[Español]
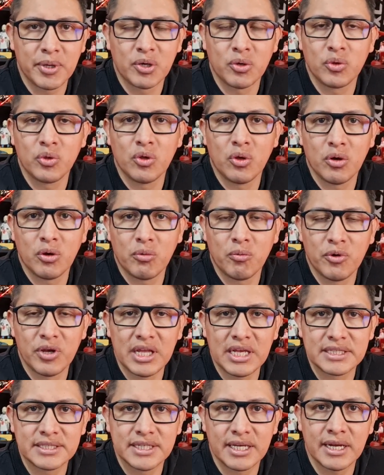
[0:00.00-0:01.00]
pero no lo
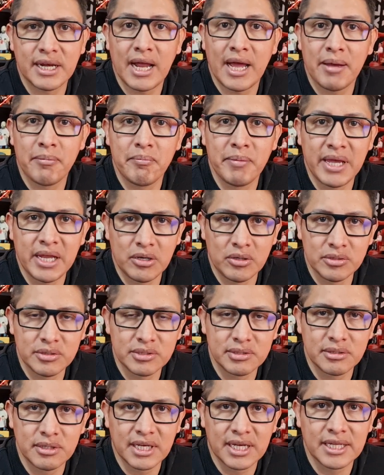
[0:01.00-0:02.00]
voy a hacer a
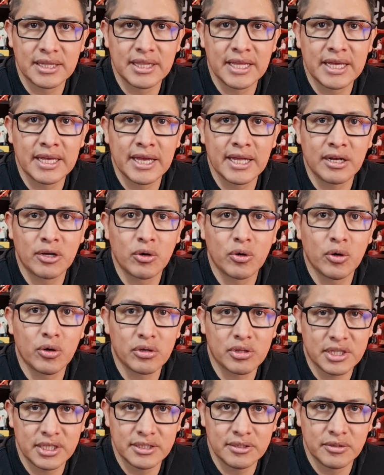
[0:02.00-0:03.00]
menos de que tengan
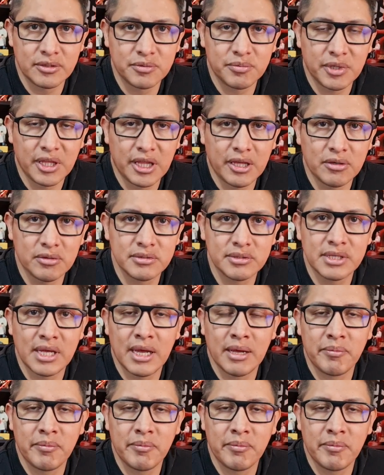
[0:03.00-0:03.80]
cortes los videos,